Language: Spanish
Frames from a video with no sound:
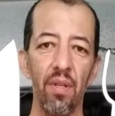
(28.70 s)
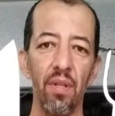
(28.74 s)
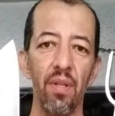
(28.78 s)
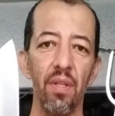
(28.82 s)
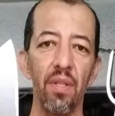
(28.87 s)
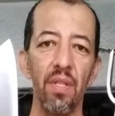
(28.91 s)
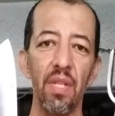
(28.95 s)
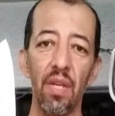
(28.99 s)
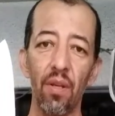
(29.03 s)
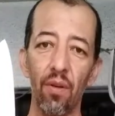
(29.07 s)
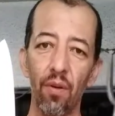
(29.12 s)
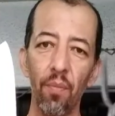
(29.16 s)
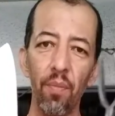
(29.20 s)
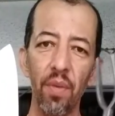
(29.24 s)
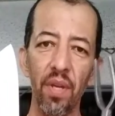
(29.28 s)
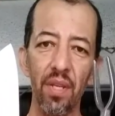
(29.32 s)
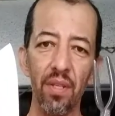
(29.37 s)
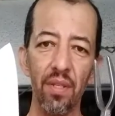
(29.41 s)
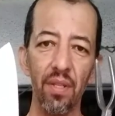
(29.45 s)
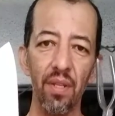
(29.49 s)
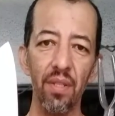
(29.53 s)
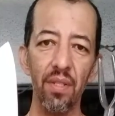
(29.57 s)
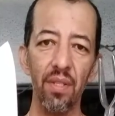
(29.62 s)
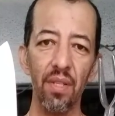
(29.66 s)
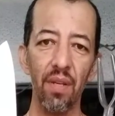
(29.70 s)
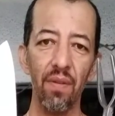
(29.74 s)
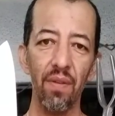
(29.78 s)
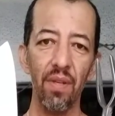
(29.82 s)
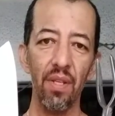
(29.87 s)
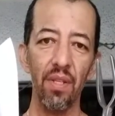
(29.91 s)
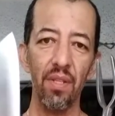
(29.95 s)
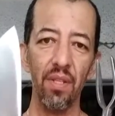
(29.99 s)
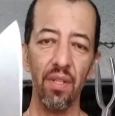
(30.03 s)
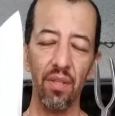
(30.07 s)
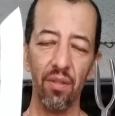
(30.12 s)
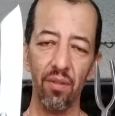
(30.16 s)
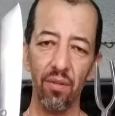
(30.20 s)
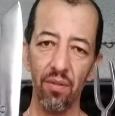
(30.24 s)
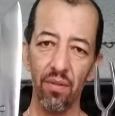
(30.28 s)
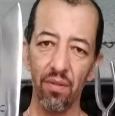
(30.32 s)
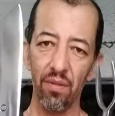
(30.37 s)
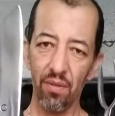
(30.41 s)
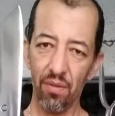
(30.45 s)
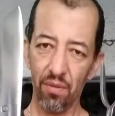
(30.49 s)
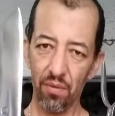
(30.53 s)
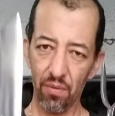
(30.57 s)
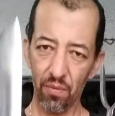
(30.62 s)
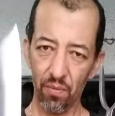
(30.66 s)
cinco piezas que viene siendo
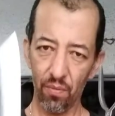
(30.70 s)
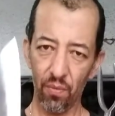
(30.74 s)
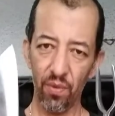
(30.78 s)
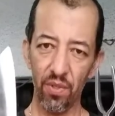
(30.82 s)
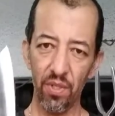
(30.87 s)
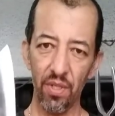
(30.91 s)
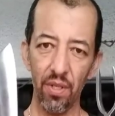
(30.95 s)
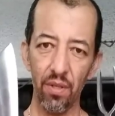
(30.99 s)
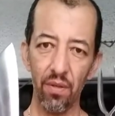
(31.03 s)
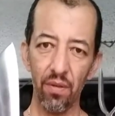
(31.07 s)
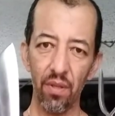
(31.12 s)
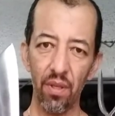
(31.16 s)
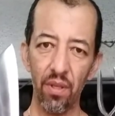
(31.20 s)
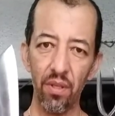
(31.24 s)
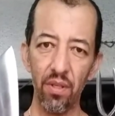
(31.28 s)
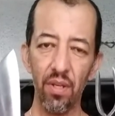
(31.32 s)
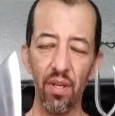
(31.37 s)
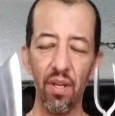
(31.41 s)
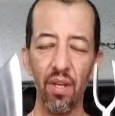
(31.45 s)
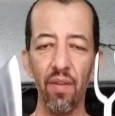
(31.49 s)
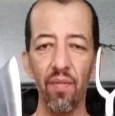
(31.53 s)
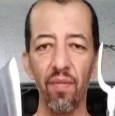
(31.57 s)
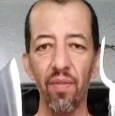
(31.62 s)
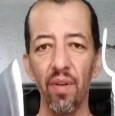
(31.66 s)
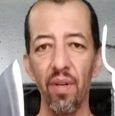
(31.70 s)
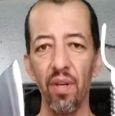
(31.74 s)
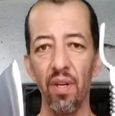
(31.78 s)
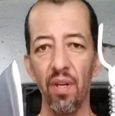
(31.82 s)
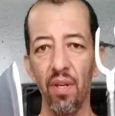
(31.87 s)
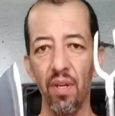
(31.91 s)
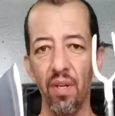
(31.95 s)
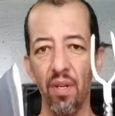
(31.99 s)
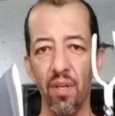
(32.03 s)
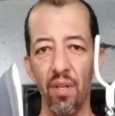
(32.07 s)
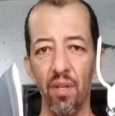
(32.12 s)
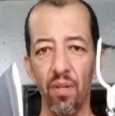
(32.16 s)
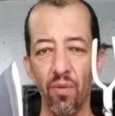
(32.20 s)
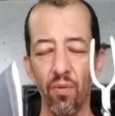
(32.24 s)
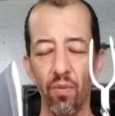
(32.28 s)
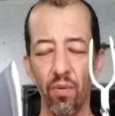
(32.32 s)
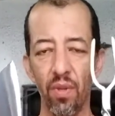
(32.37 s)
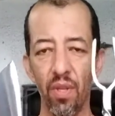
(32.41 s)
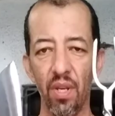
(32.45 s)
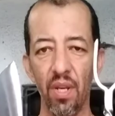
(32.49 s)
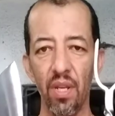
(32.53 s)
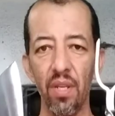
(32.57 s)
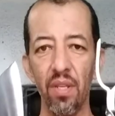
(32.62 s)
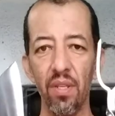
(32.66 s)
cuchillo de chef, su
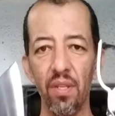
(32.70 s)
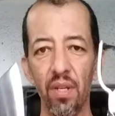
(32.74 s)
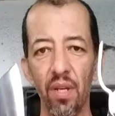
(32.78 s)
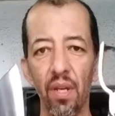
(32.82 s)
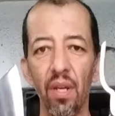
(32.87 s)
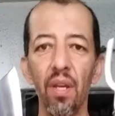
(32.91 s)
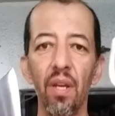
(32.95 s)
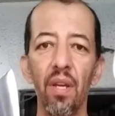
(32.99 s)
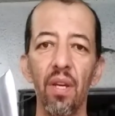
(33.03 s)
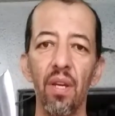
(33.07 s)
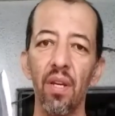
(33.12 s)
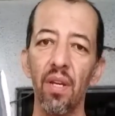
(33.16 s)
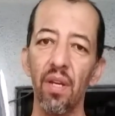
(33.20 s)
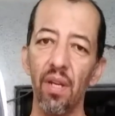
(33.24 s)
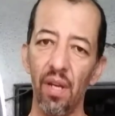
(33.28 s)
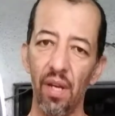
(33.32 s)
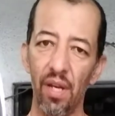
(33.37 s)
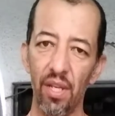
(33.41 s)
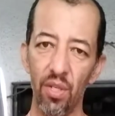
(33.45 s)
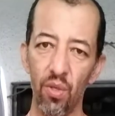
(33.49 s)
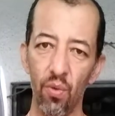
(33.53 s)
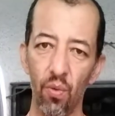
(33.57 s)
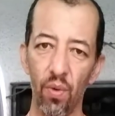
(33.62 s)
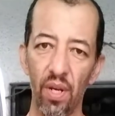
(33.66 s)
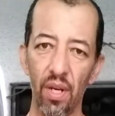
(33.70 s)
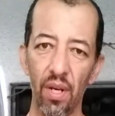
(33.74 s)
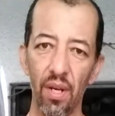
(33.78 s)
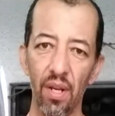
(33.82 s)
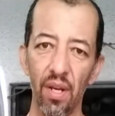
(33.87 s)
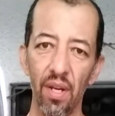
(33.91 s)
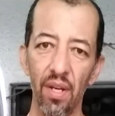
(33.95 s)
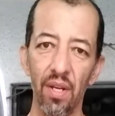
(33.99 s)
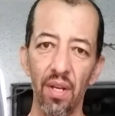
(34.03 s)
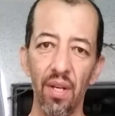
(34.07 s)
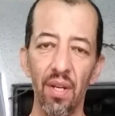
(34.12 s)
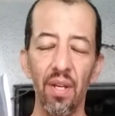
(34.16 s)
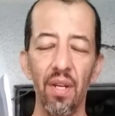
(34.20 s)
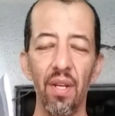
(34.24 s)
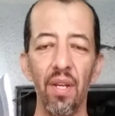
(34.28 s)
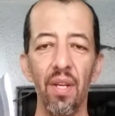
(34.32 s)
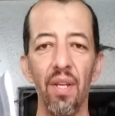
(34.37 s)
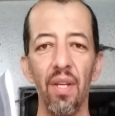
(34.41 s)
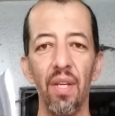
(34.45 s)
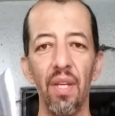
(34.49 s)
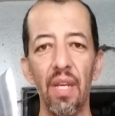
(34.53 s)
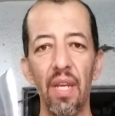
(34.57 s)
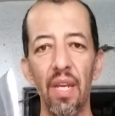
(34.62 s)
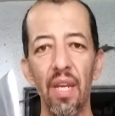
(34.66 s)
trinche, hachuela
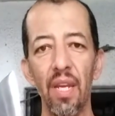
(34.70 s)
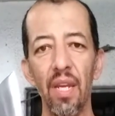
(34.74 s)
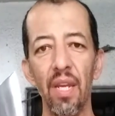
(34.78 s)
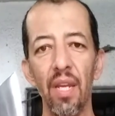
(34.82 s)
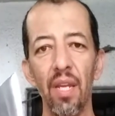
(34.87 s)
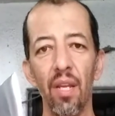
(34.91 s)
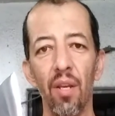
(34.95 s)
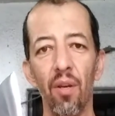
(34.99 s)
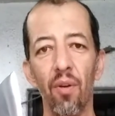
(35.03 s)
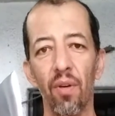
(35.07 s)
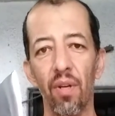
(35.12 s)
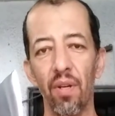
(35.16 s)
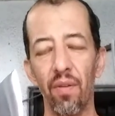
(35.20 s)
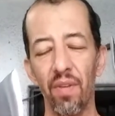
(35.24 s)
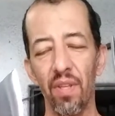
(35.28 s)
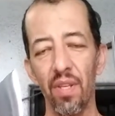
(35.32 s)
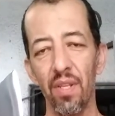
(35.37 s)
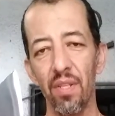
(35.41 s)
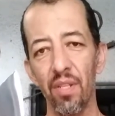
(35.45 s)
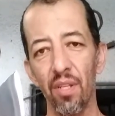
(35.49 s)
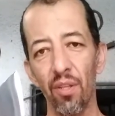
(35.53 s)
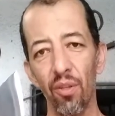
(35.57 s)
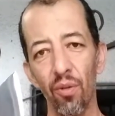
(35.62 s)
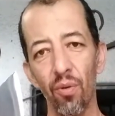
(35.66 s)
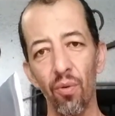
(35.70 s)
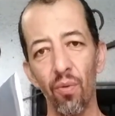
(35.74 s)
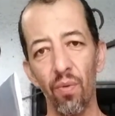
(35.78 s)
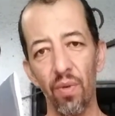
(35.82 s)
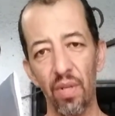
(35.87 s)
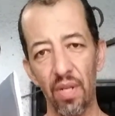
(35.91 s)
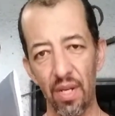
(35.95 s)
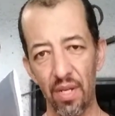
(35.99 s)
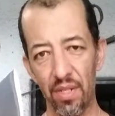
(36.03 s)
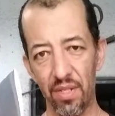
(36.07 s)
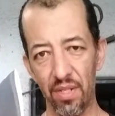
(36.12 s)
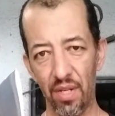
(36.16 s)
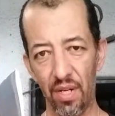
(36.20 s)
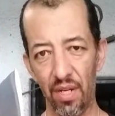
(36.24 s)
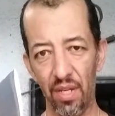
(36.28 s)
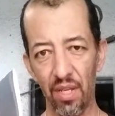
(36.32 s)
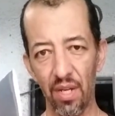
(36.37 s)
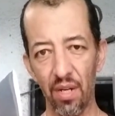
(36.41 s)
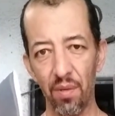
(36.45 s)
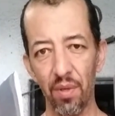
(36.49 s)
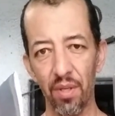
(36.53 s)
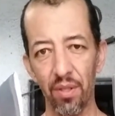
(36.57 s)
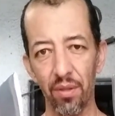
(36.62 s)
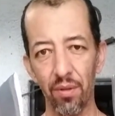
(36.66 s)
y lo que viene siendo una
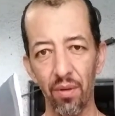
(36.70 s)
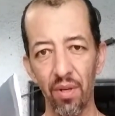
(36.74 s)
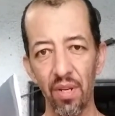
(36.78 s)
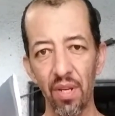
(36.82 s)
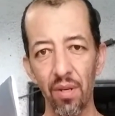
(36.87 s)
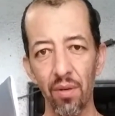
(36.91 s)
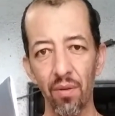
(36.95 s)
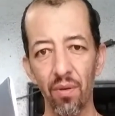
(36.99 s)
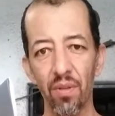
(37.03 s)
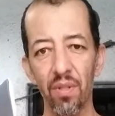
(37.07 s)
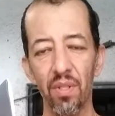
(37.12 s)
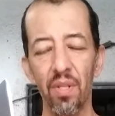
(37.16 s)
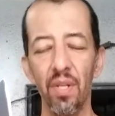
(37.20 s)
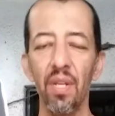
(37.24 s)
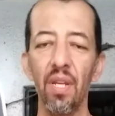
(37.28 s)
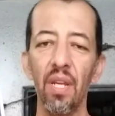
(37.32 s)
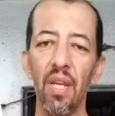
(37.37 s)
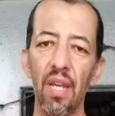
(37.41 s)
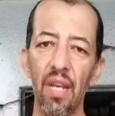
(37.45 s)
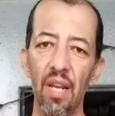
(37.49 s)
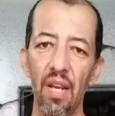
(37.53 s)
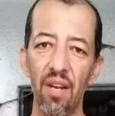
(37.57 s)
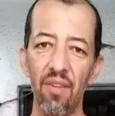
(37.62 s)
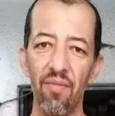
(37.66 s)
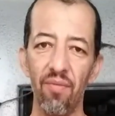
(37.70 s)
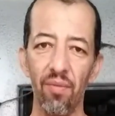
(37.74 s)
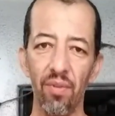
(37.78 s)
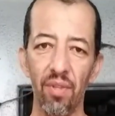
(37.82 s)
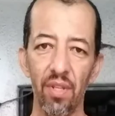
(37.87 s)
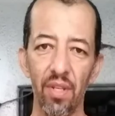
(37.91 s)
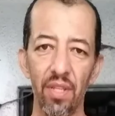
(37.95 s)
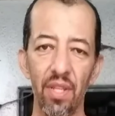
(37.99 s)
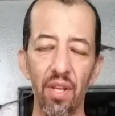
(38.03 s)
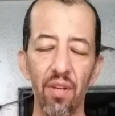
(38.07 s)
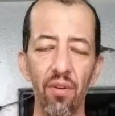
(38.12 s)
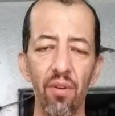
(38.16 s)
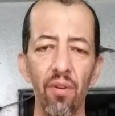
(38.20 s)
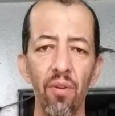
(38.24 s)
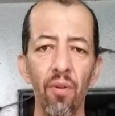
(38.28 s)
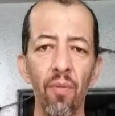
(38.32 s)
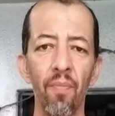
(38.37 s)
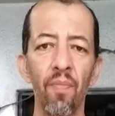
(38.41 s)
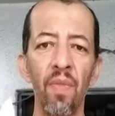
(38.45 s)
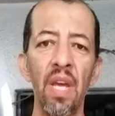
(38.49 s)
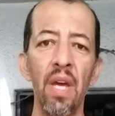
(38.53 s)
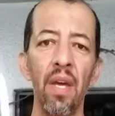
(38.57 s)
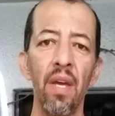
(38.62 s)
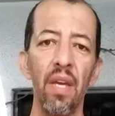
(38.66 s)
hachadera Victorinox y la funda de rollo.
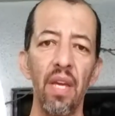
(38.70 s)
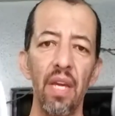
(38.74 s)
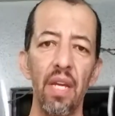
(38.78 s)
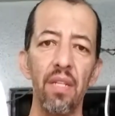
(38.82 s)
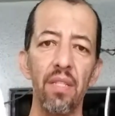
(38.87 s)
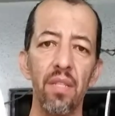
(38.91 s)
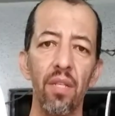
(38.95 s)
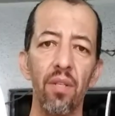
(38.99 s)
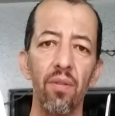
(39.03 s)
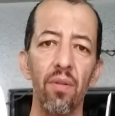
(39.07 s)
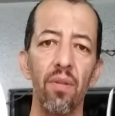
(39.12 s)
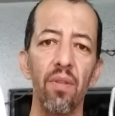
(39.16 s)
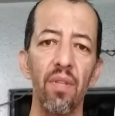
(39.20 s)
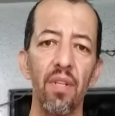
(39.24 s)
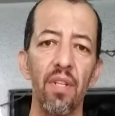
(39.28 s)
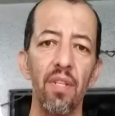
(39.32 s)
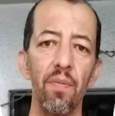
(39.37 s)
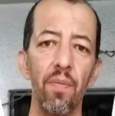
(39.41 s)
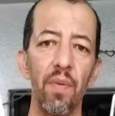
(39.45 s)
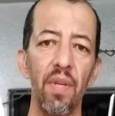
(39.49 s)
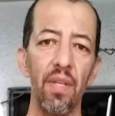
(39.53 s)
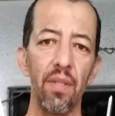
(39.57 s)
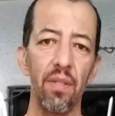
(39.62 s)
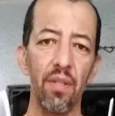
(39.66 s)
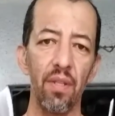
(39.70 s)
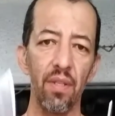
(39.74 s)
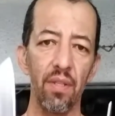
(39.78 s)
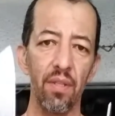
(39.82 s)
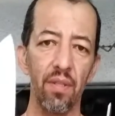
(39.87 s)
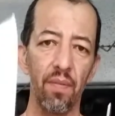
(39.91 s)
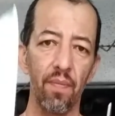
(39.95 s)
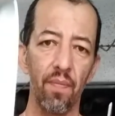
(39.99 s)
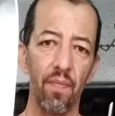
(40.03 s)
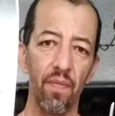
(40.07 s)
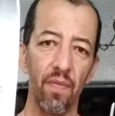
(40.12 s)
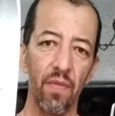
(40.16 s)
Estas son tres piezas.